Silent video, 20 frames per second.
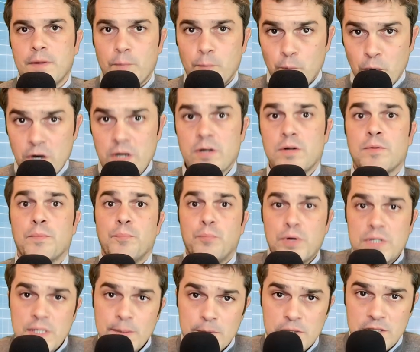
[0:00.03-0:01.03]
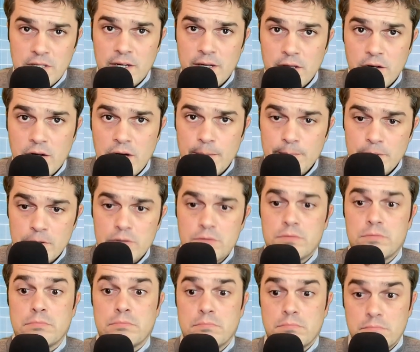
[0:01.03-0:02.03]
Bueno, pues hemos tenido
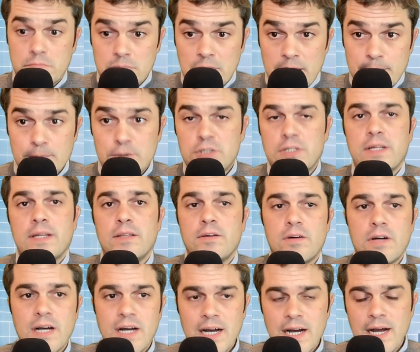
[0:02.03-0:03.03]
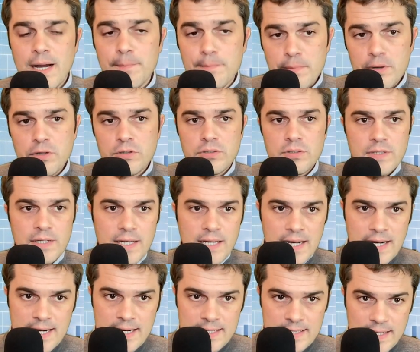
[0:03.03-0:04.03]
cambios. Hemos tenido cambios en
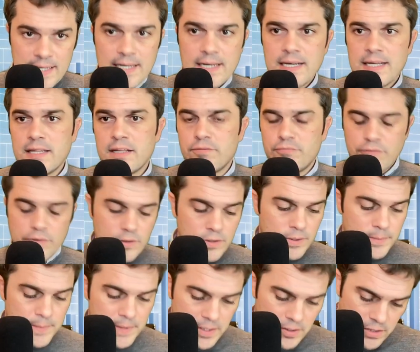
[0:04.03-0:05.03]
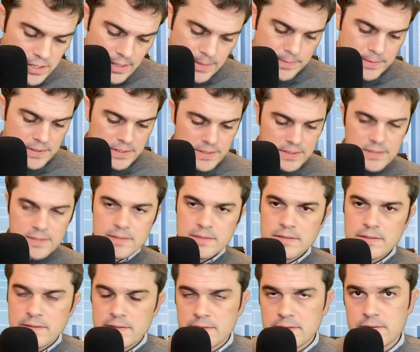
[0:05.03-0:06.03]
la cartera del fondo de microcaps.
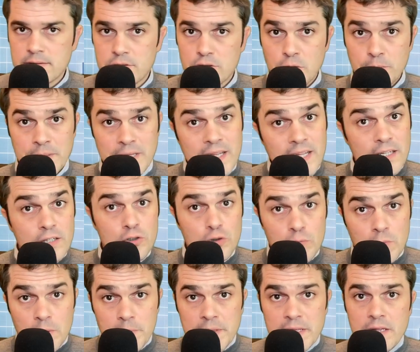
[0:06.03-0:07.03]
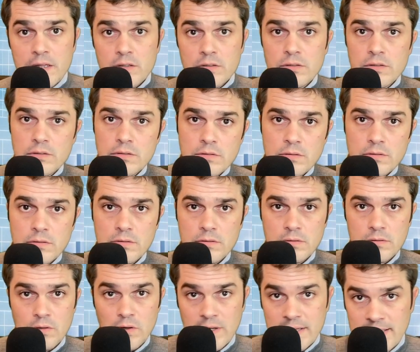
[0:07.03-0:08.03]
Os comenté en su momento.
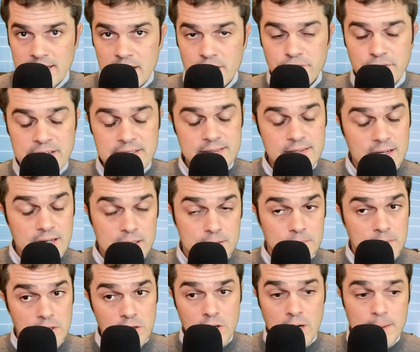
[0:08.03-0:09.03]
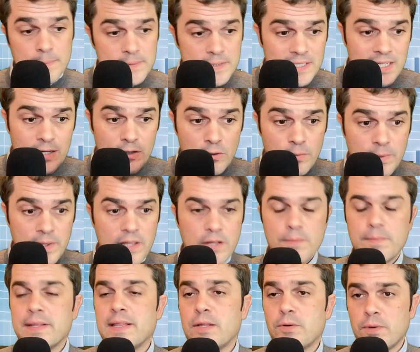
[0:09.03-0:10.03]
Hola, ¿qué tal, fans de las microcaps? Hago el vídeo el
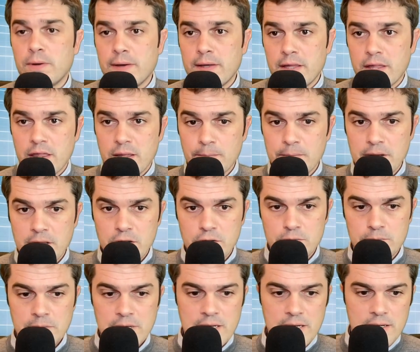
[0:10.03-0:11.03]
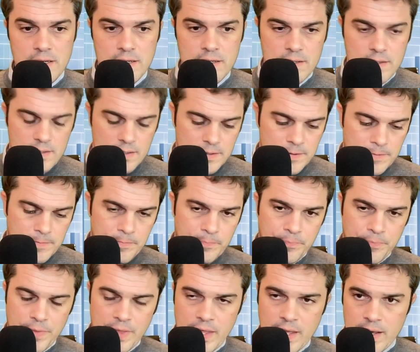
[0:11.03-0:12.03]
29 de diciembre de
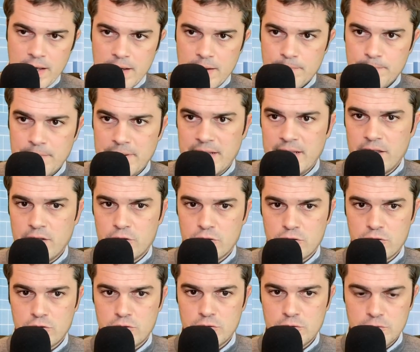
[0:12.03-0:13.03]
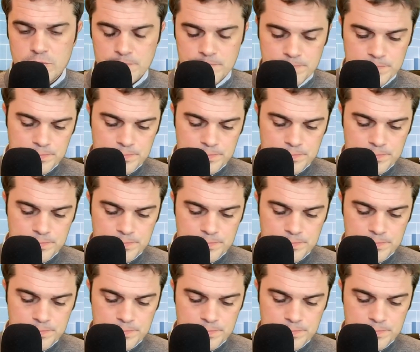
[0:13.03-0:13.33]
2022.